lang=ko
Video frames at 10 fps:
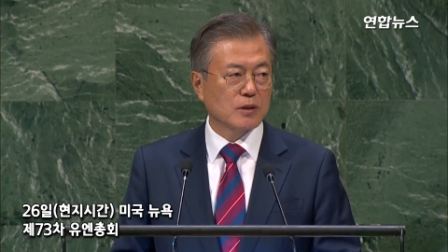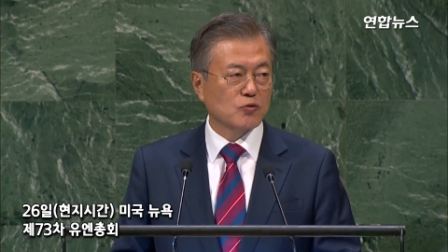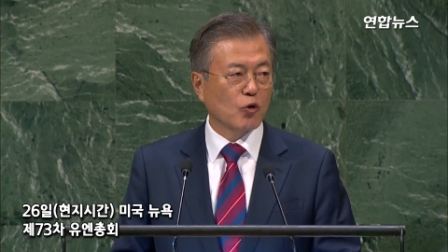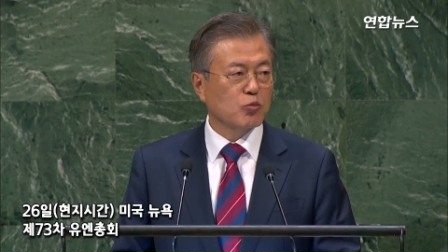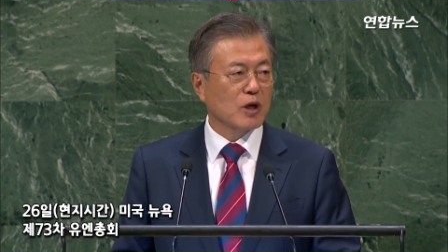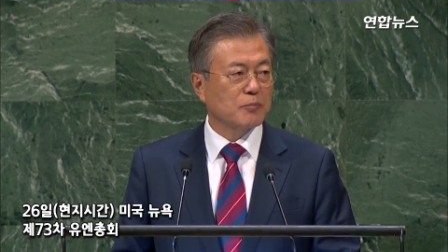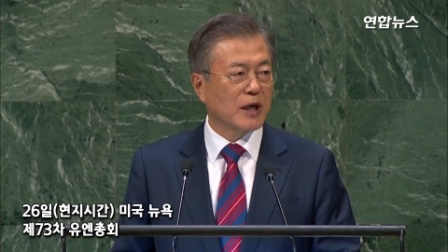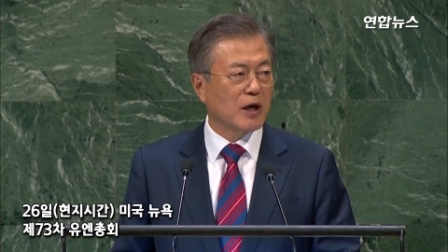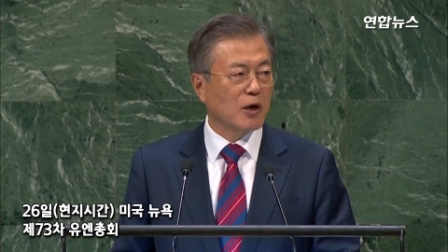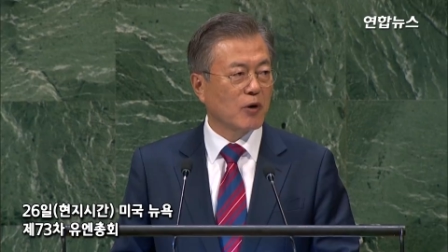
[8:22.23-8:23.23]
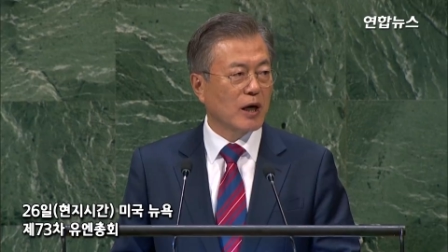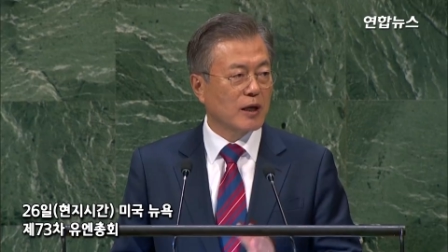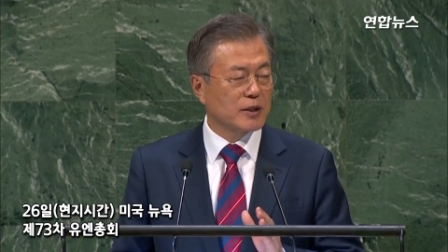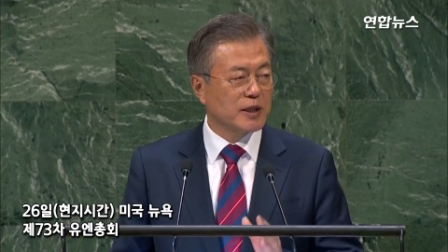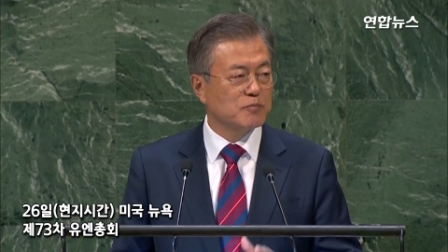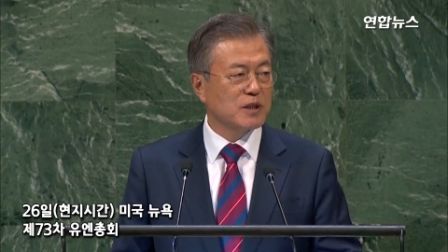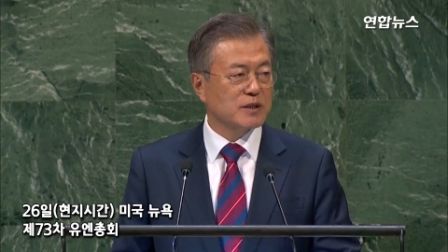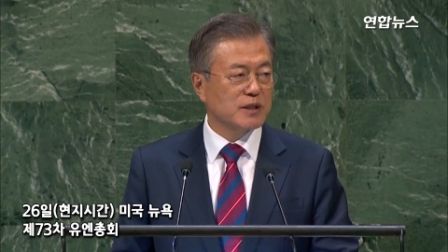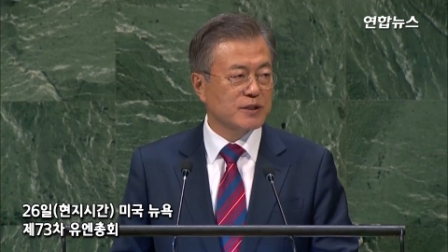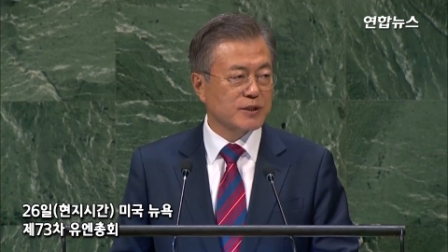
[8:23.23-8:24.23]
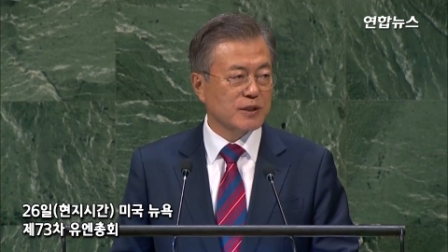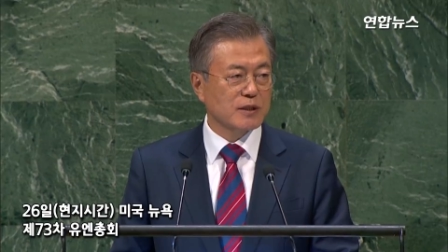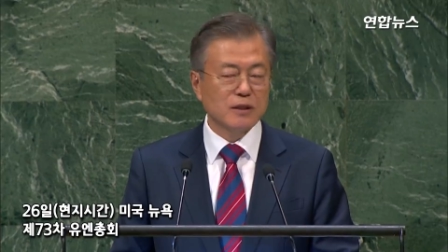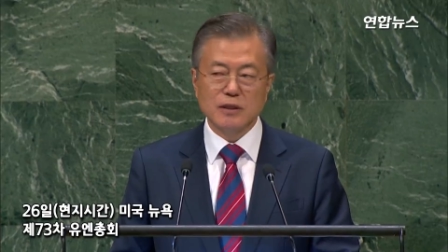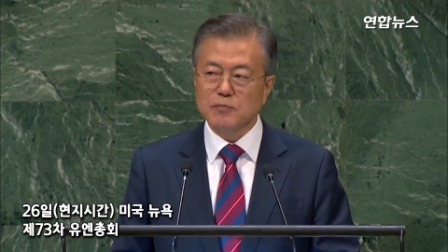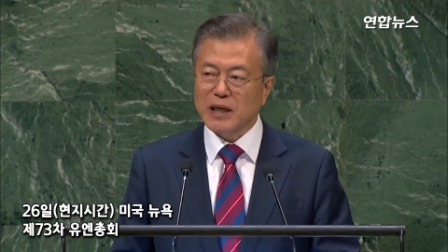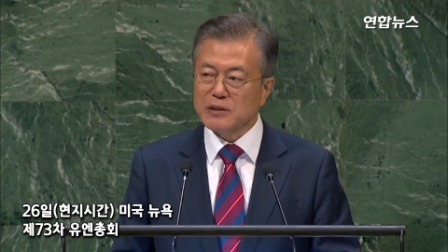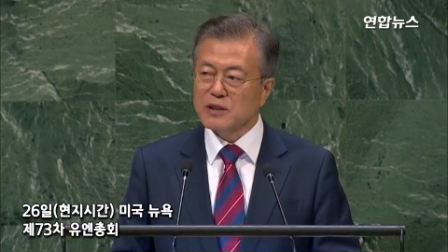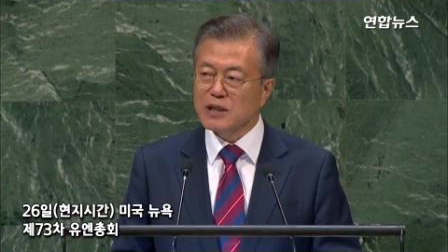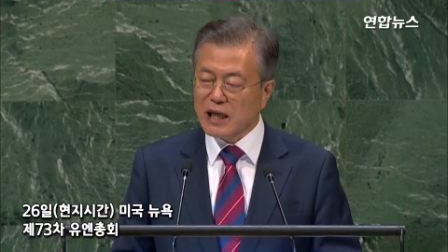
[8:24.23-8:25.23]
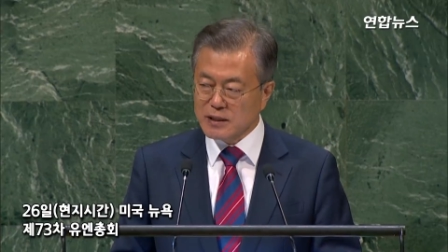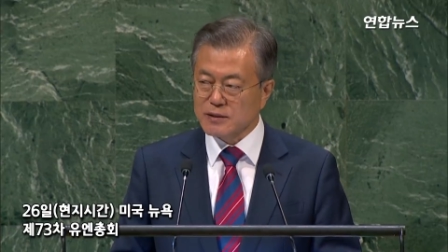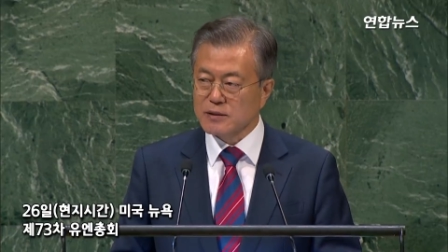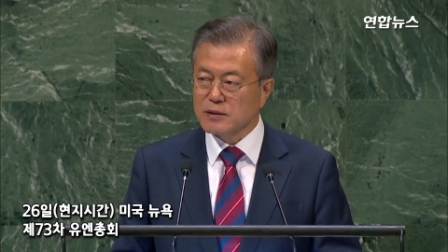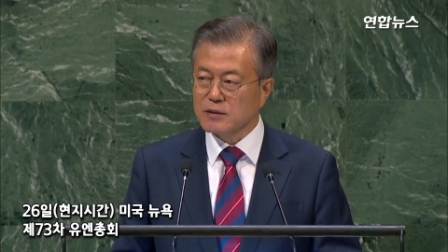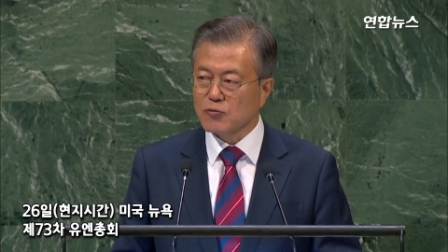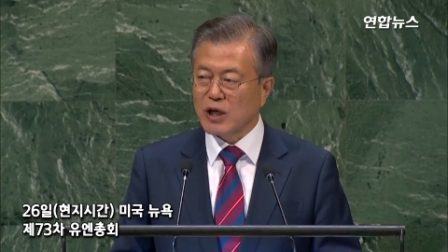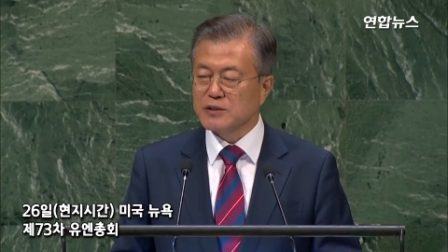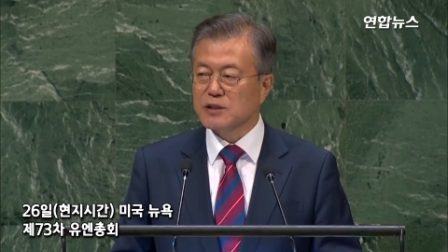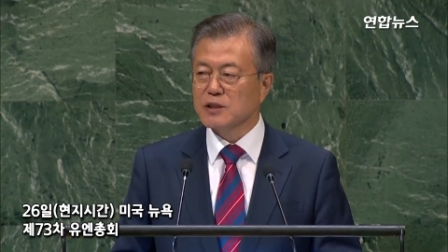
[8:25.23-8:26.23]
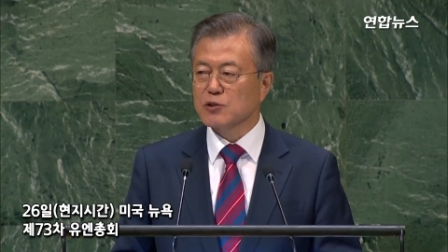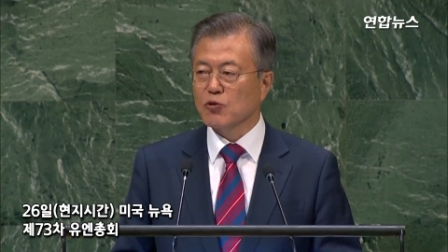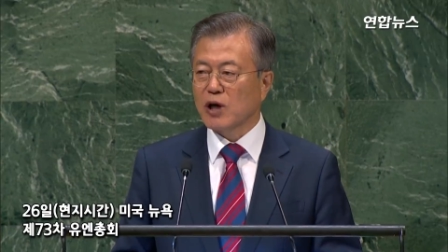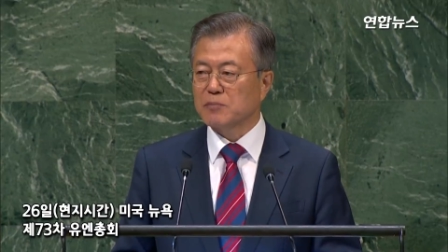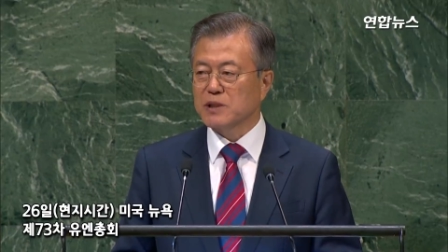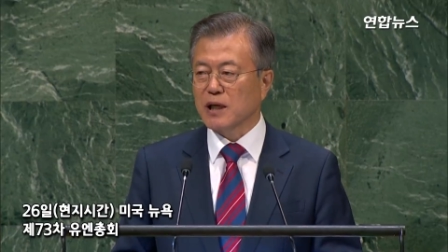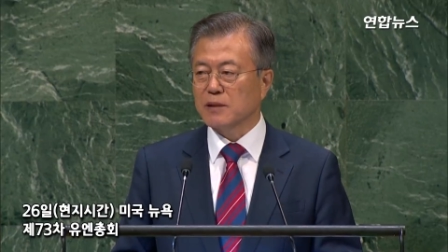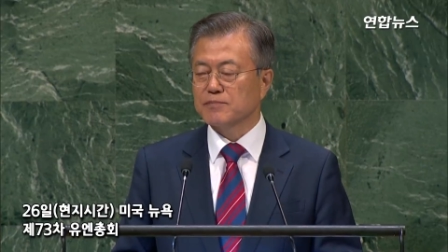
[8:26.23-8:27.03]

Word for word: 동북아 평화와 협력 질서를 만들어가는 과정이기도 합니다.